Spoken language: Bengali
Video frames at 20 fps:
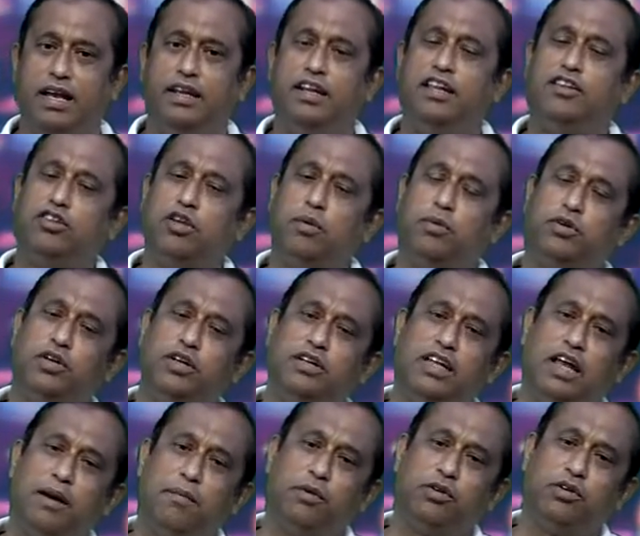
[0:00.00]
নিত্যভূষণ
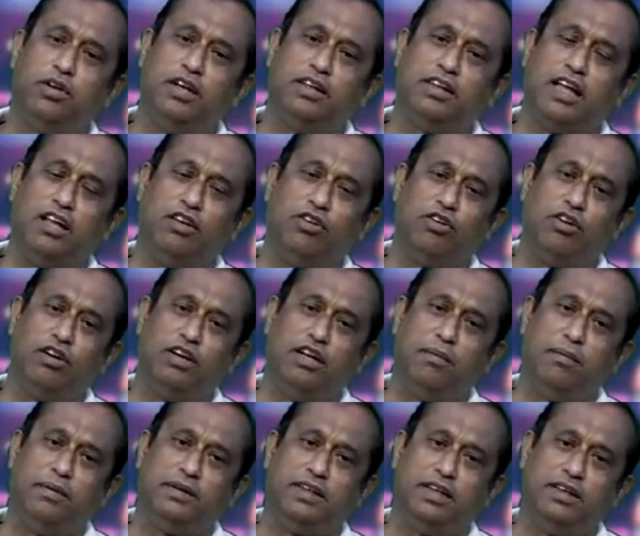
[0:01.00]
দের মতো নেতা আন্দোলনে
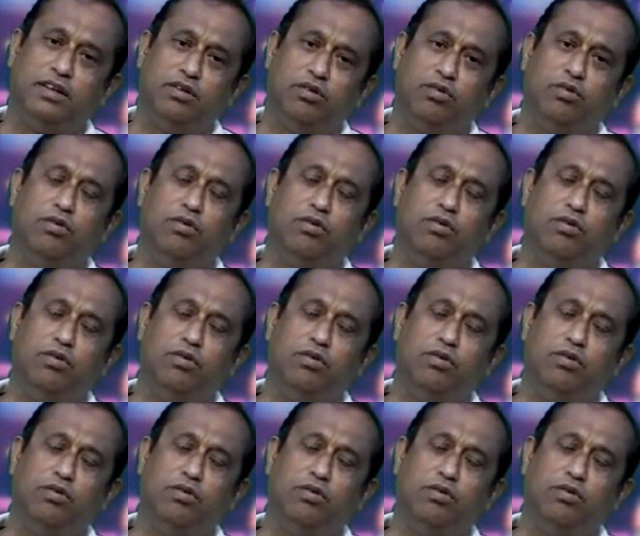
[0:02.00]
নেমেছেন